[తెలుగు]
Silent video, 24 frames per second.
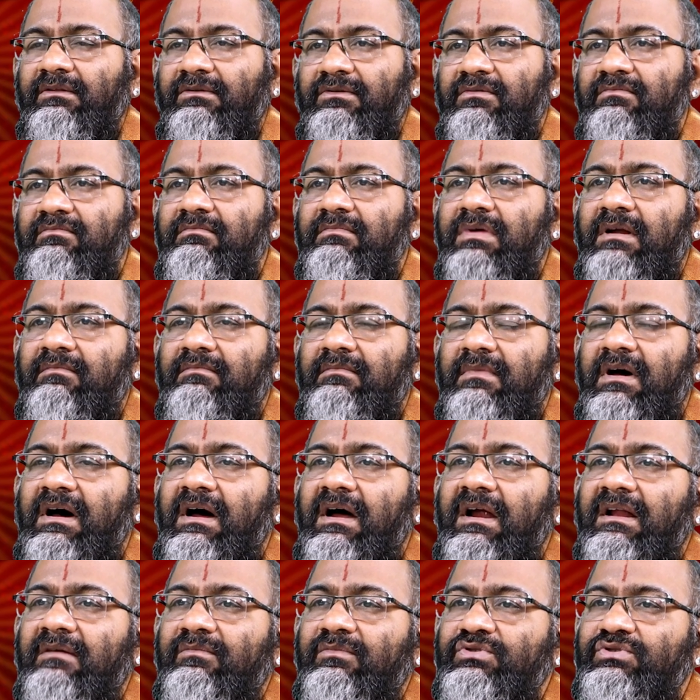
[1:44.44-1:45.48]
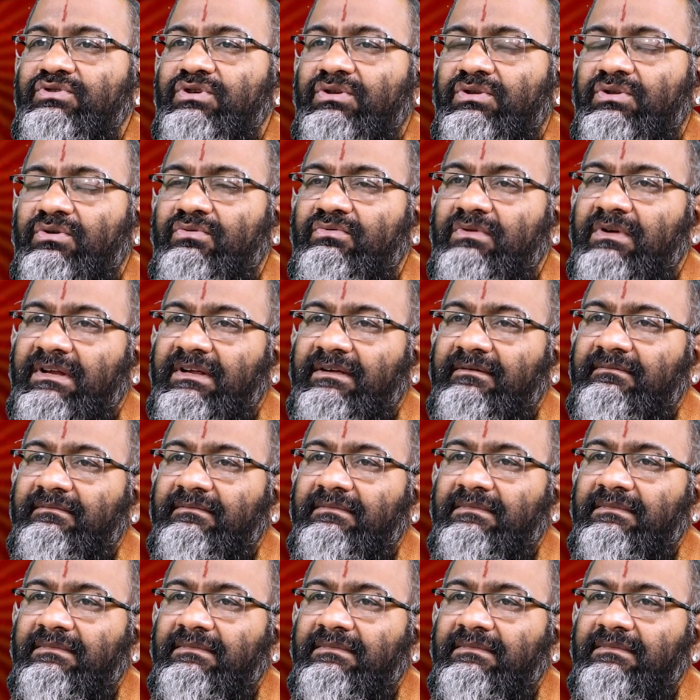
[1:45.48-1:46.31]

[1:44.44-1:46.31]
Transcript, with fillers: హంతం బ్రహ్మాణముజ్యతో అని